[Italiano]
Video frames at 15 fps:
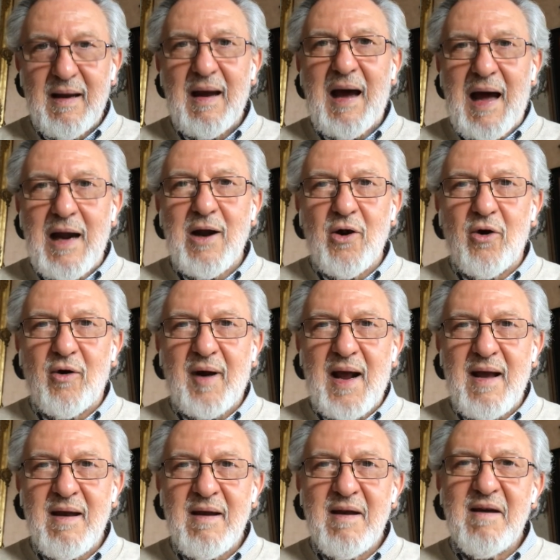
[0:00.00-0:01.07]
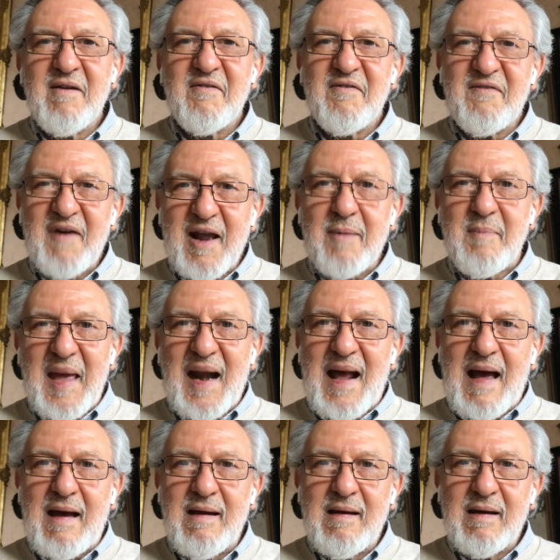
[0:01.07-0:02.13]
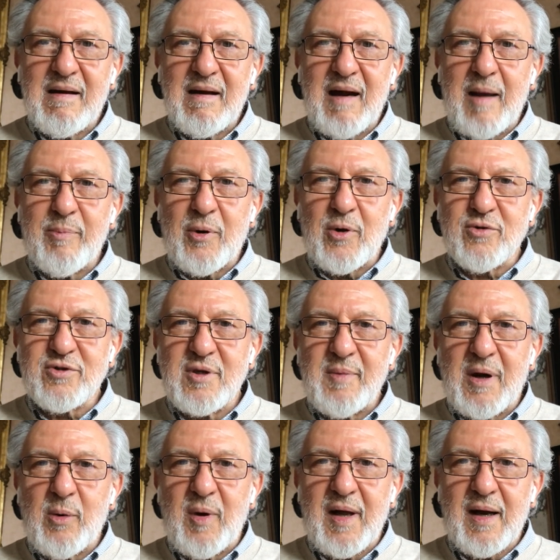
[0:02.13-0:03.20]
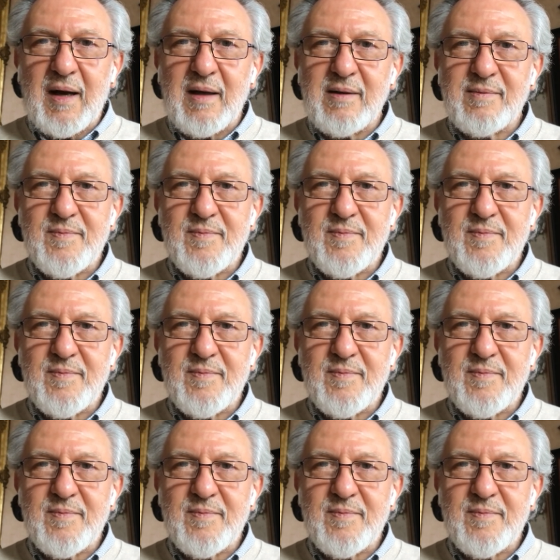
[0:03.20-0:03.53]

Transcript: allora fermerà la prossima guerra.